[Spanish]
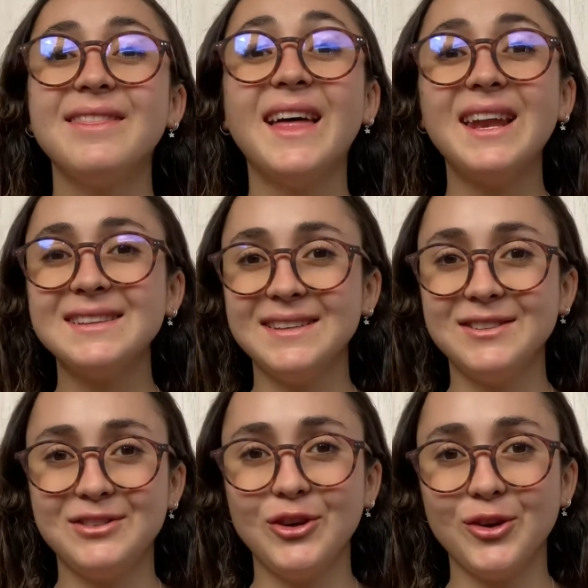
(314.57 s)
Dale
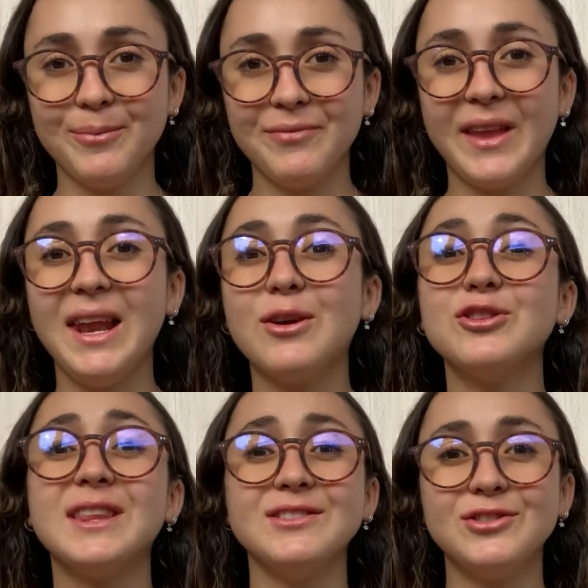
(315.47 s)
atención, dale
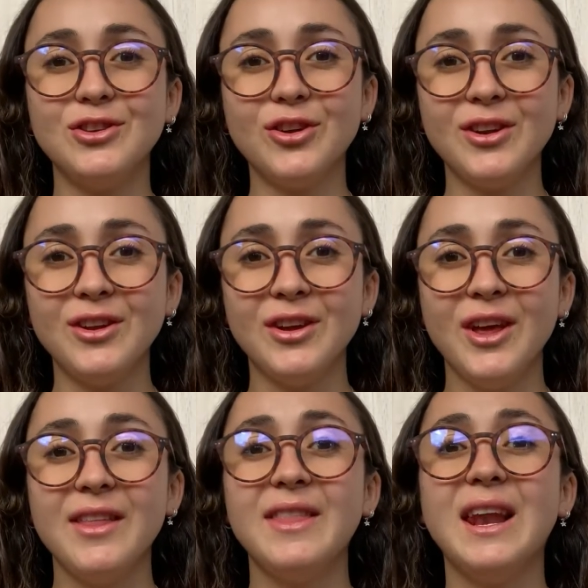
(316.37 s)
contención,
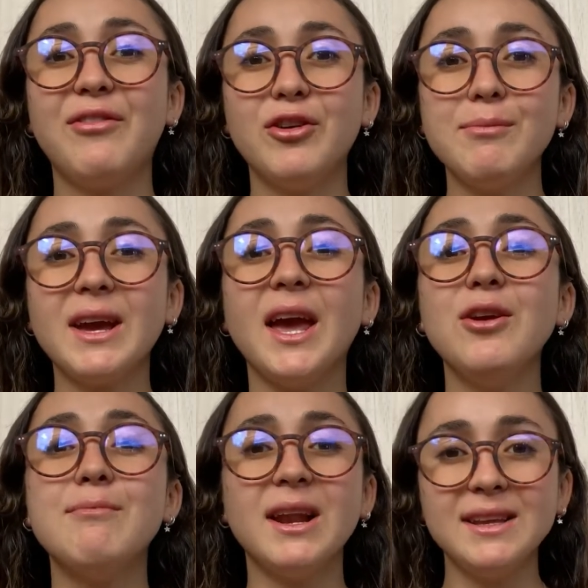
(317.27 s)
de la forma que a
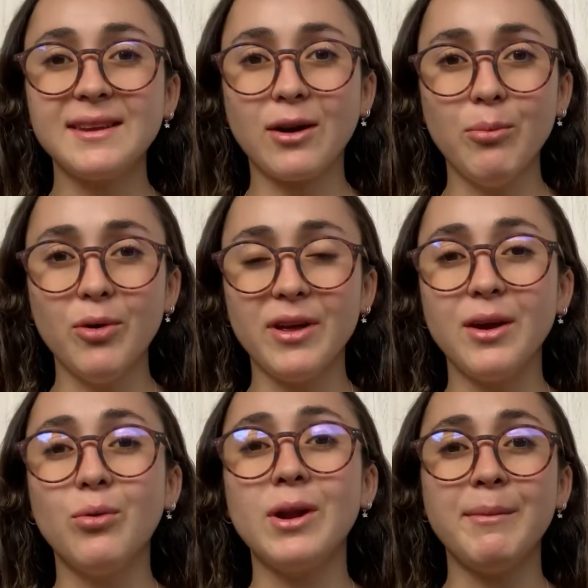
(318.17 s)
ellos más les
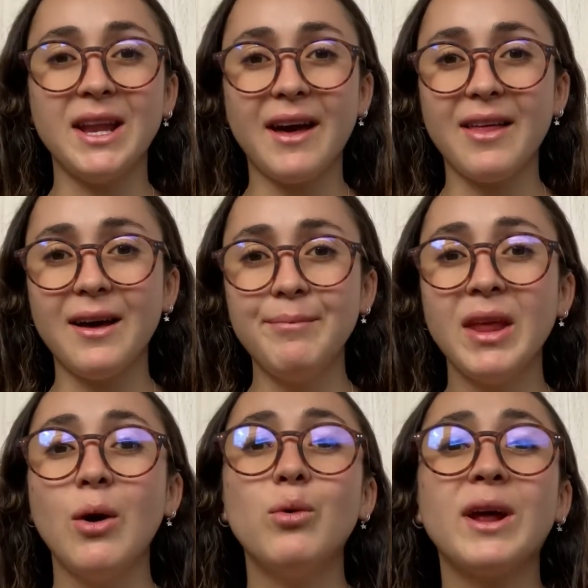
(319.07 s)
acomode, una mirada,
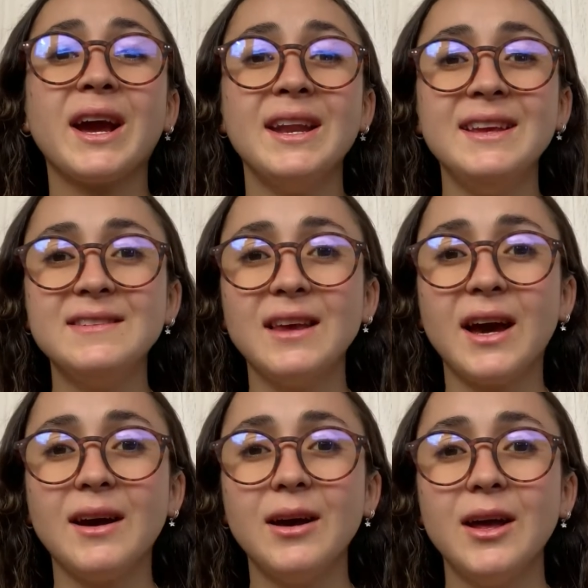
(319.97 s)
una
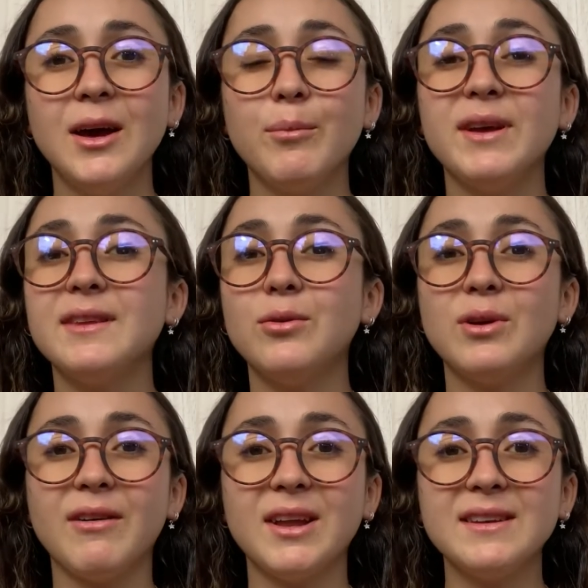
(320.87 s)
caricia, puede ser
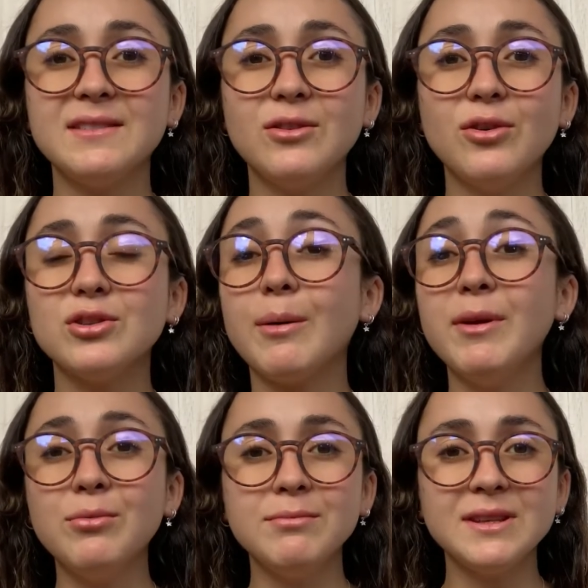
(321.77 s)
un abrazo o
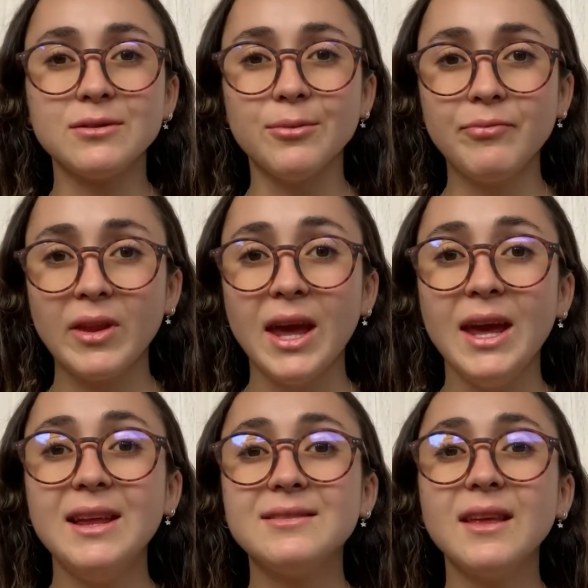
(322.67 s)
también un beso.
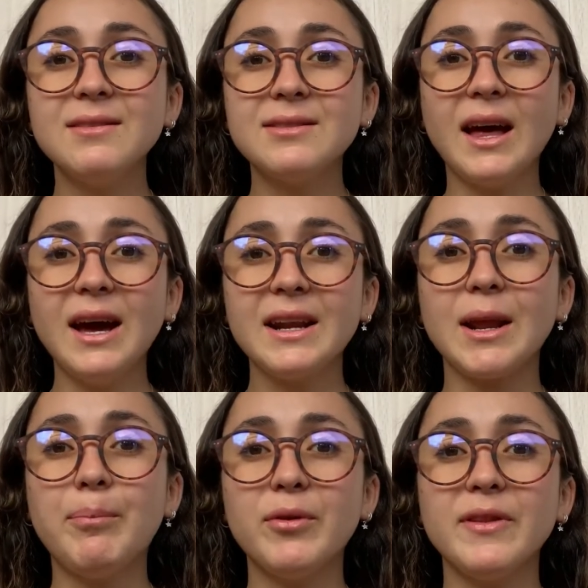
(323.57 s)
Intenta
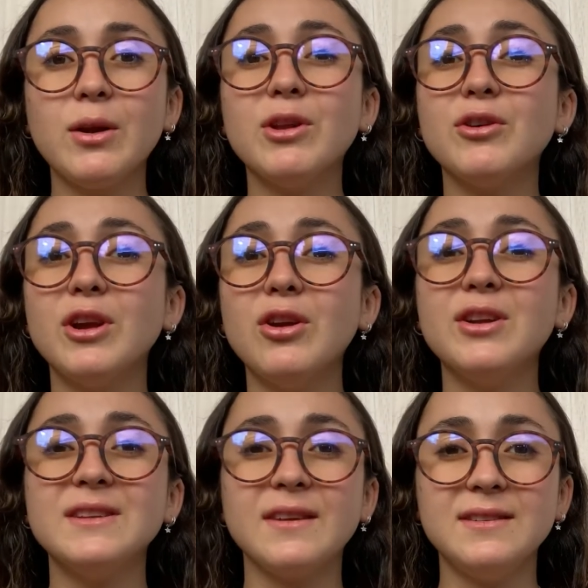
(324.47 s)
responder cuando ellos
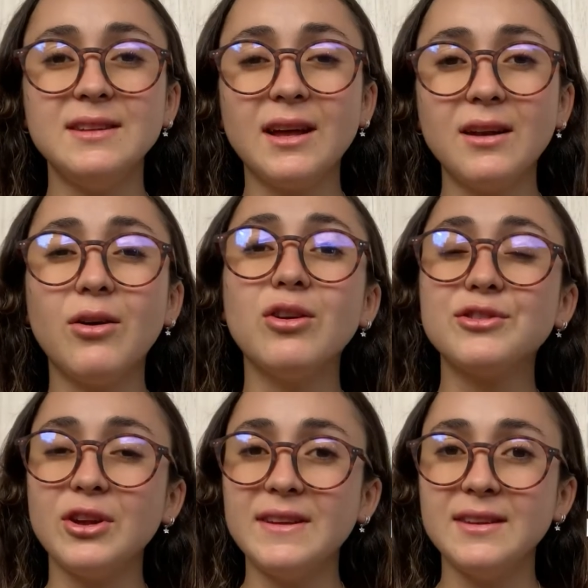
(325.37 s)
lo necesitan o lo
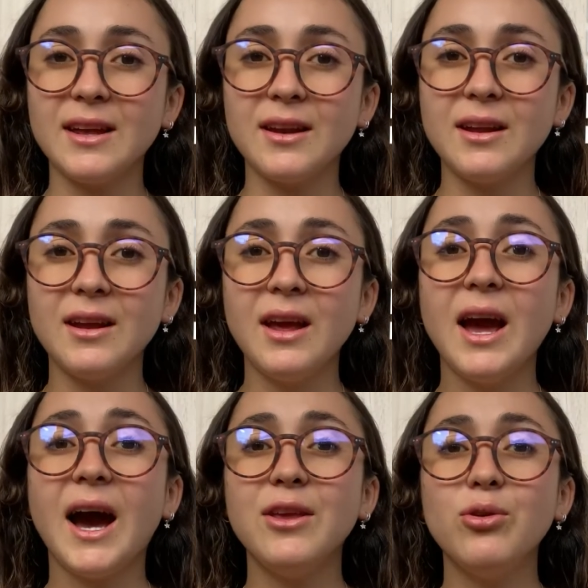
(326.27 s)
solicitan
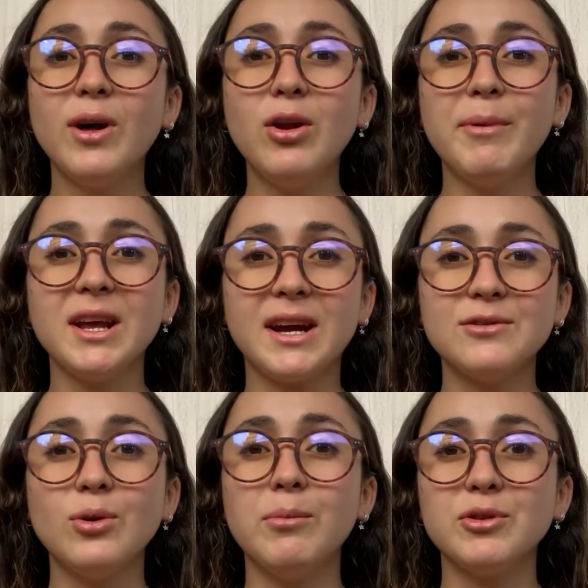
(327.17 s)
Ayúdalo a manejar
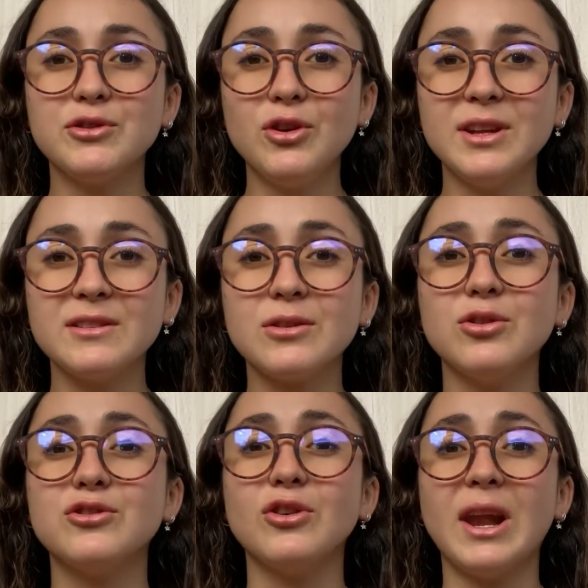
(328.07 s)
sus emociones,
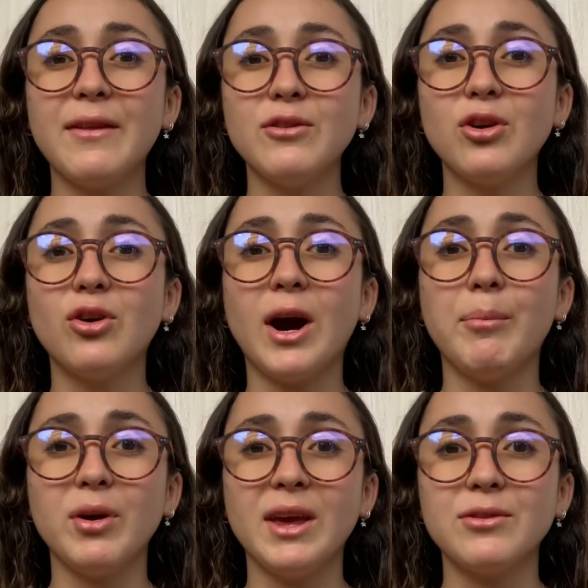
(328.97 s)
consolándolo,
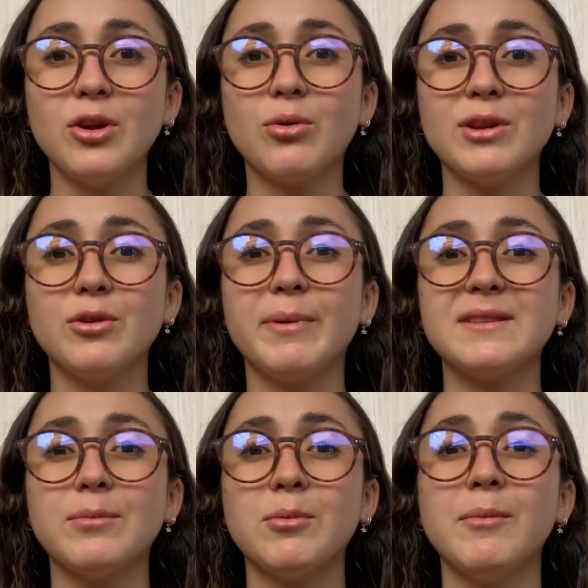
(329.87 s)
apoyándolo cuando
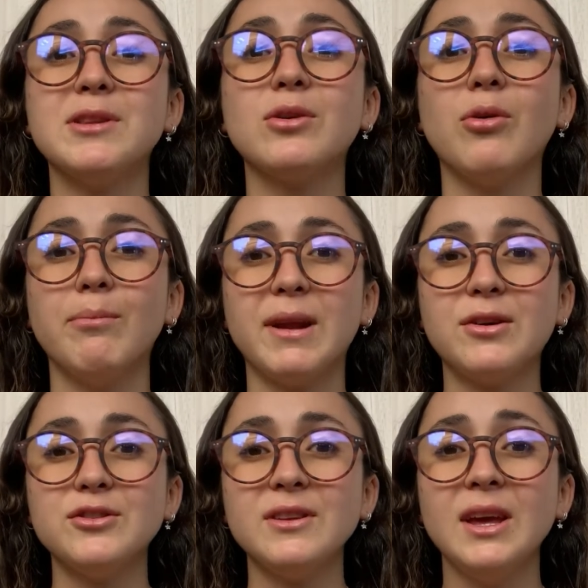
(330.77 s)
pasa por momentos
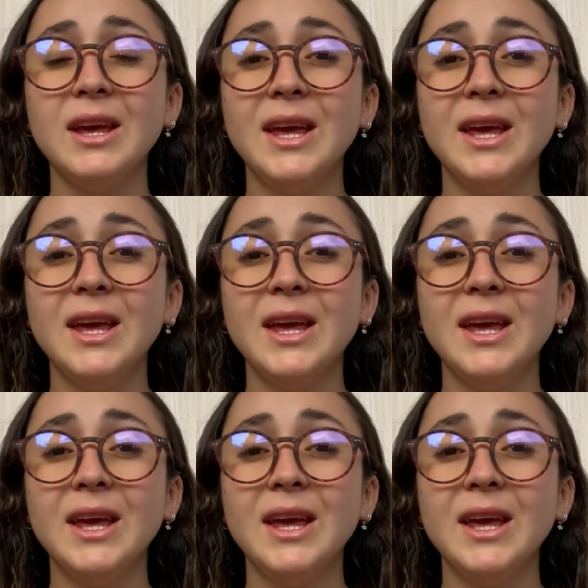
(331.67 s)
complejos.